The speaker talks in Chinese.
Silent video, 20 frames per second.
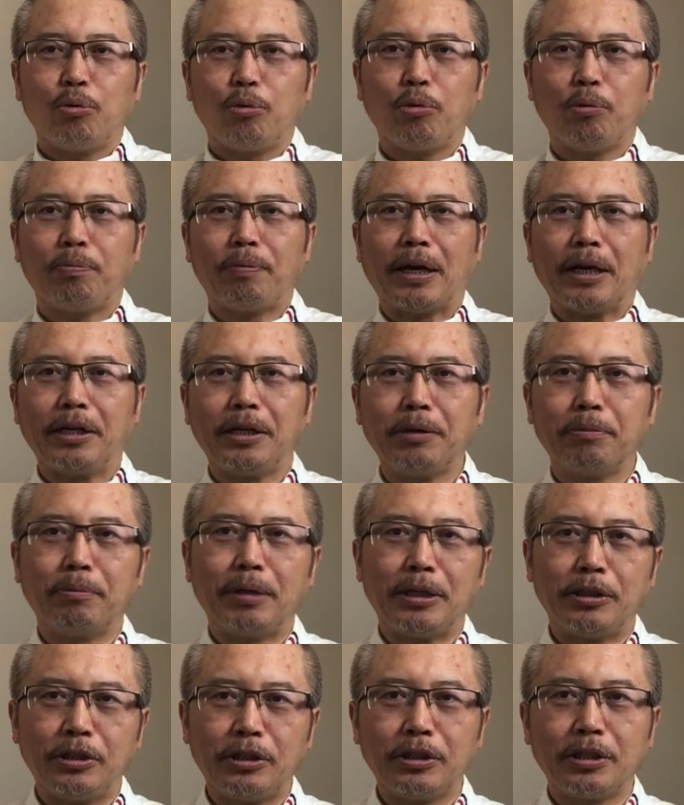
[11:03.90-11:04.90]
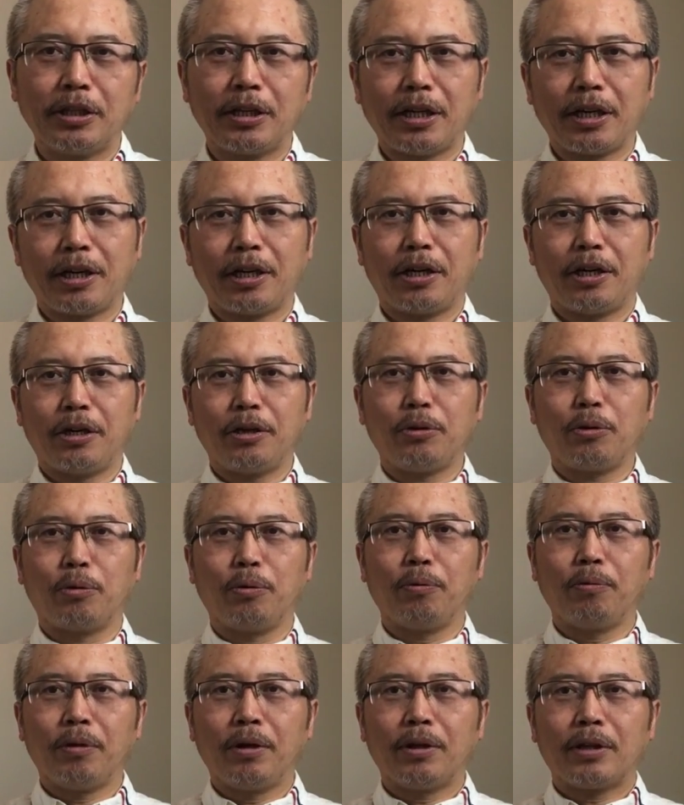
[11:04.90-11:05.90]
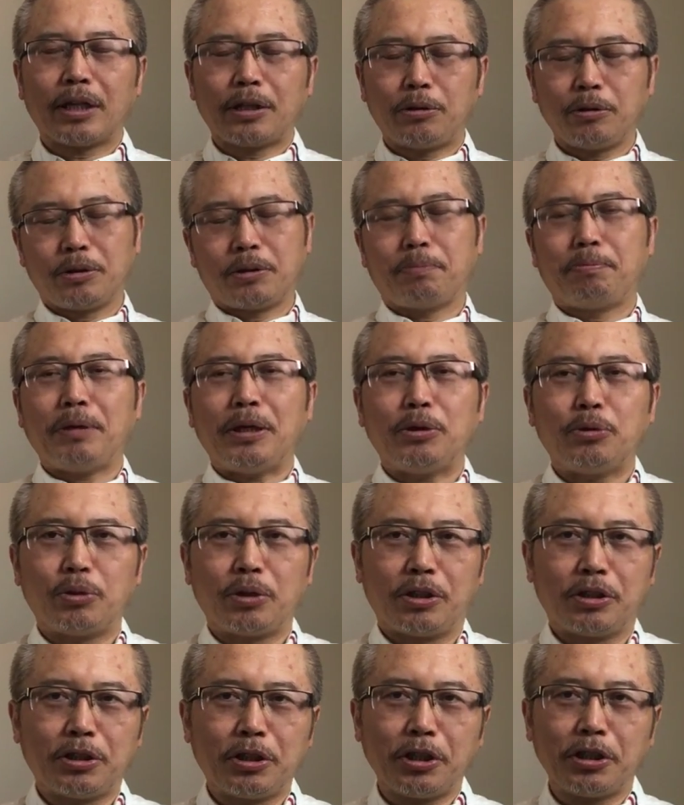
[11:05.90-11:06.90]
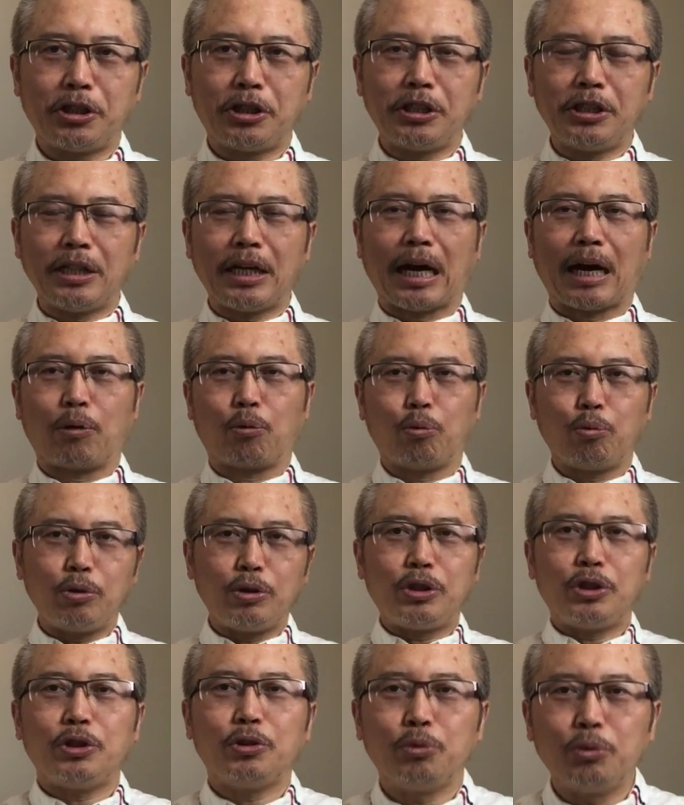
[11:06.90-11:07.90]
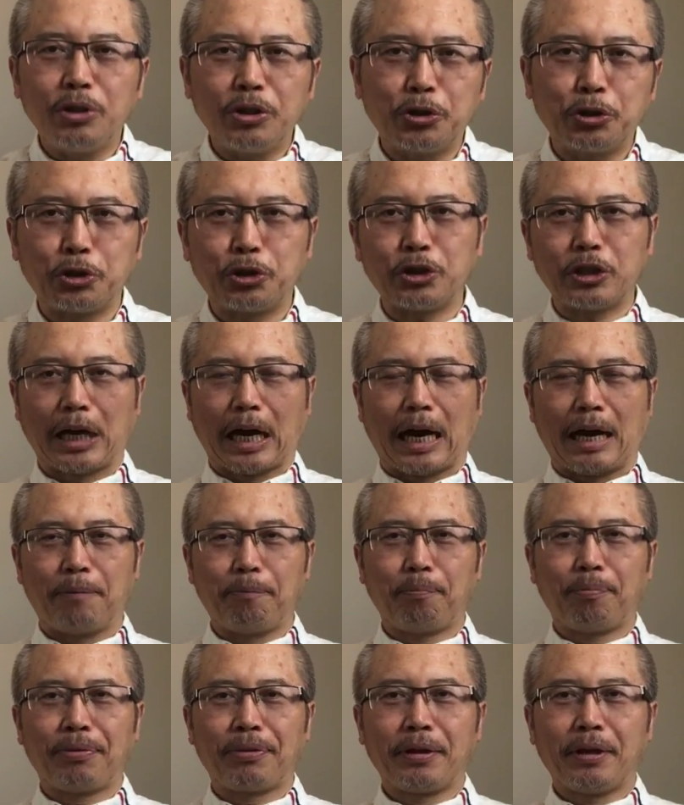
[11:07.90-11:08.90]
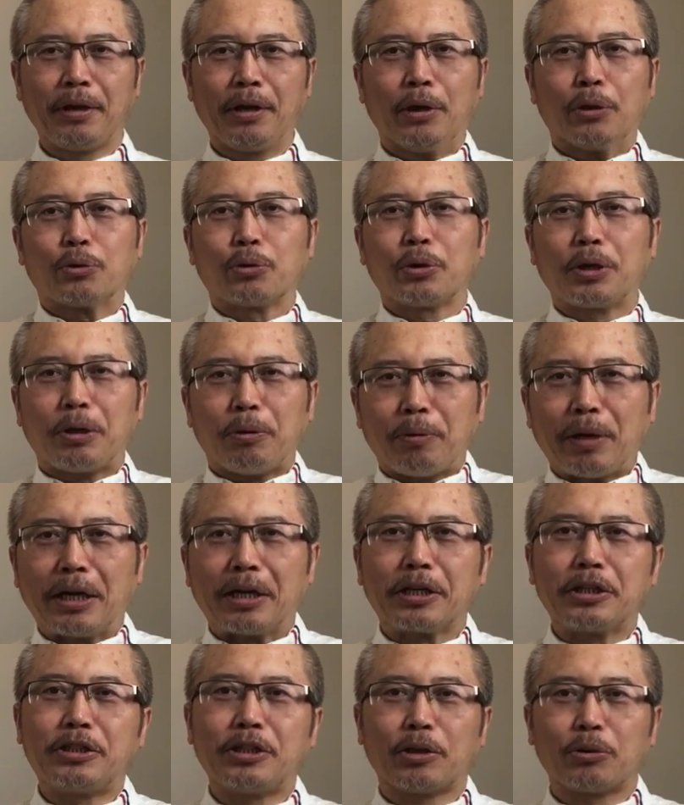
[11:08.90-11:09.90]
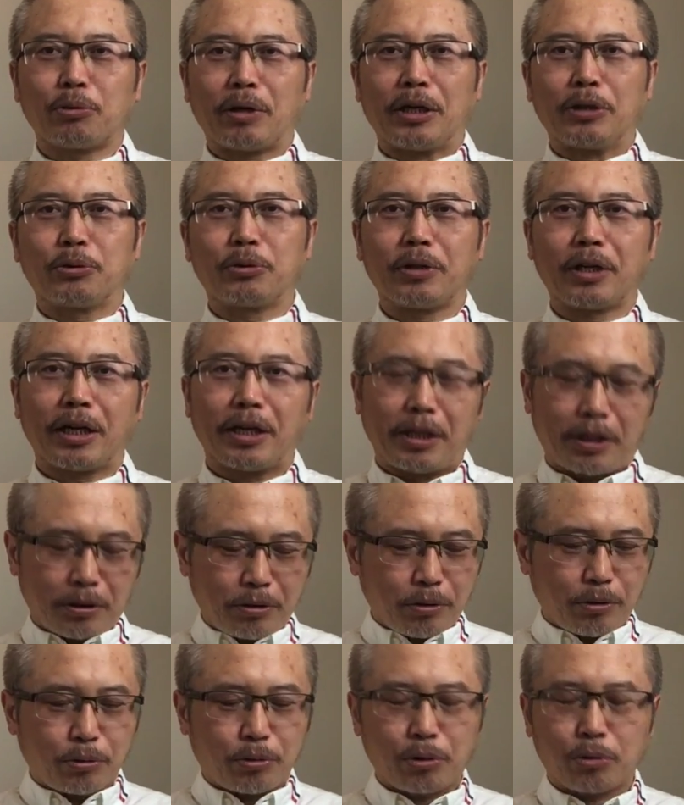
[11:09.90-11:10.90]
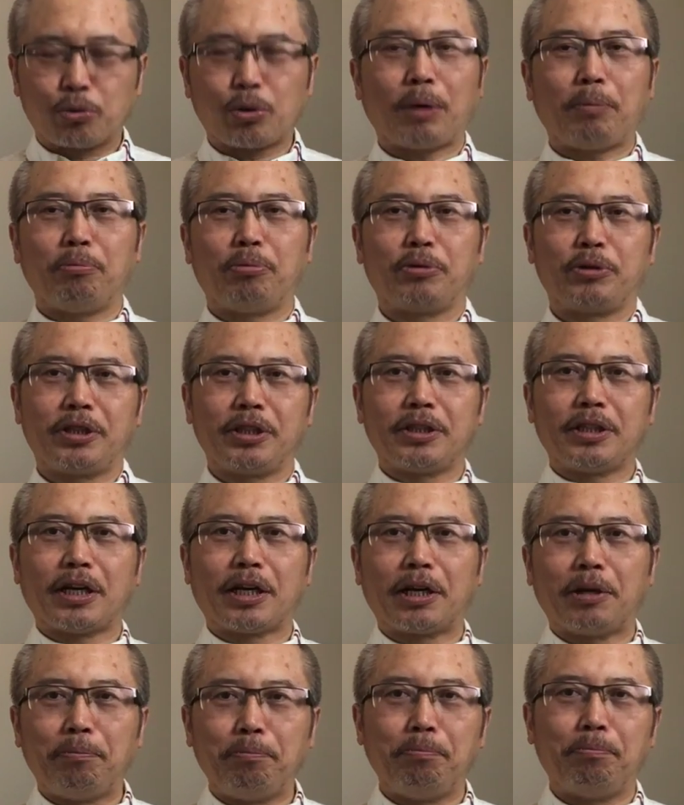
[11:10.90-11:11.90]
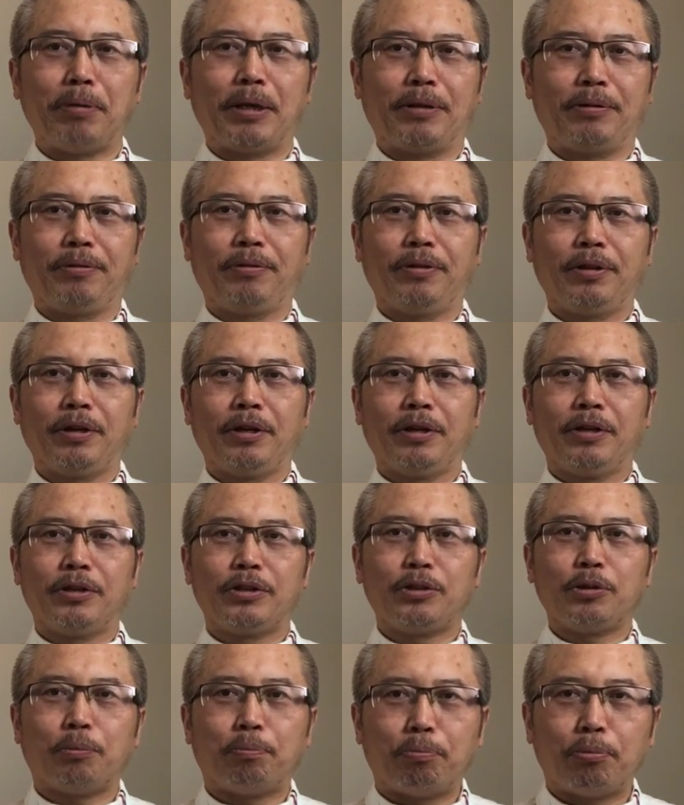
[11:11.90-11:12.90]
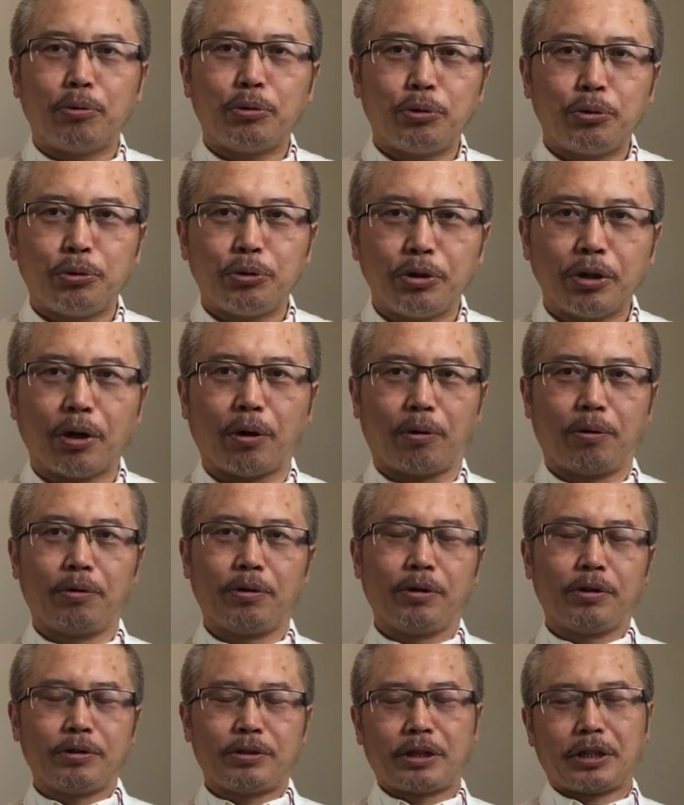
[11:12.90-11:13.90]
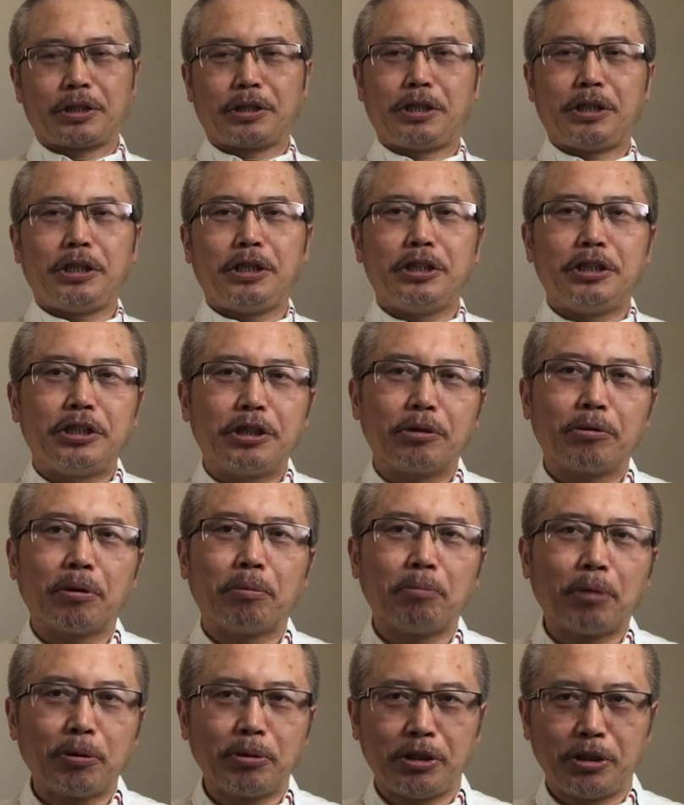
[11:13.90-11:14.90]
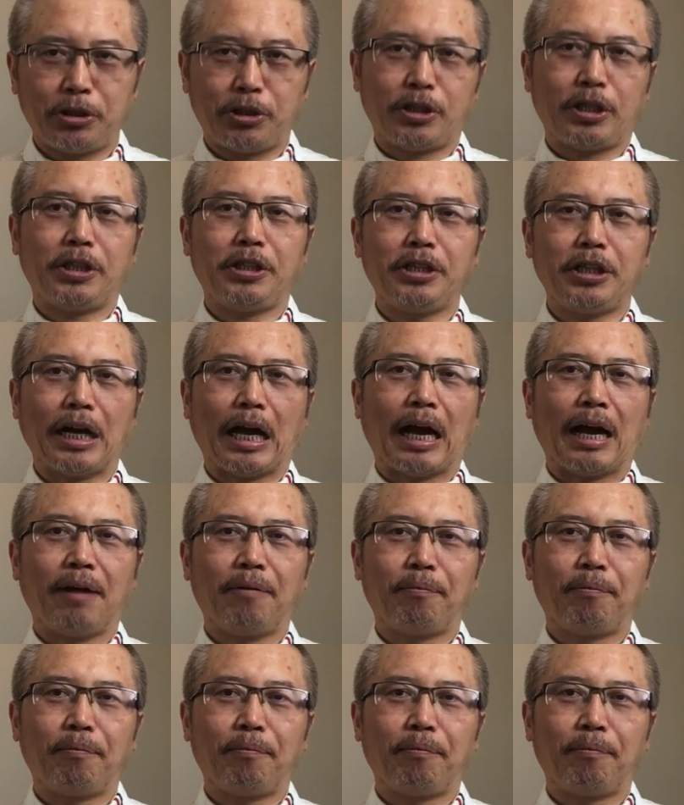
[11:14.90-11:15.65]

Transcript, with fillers: 五百亿美金的那个合同，那就是杯水车薪呐，无济于事啊。从另外一个角度来说呢，也就是说，川普现在根本就不需要这个第一阶段贸易协议了，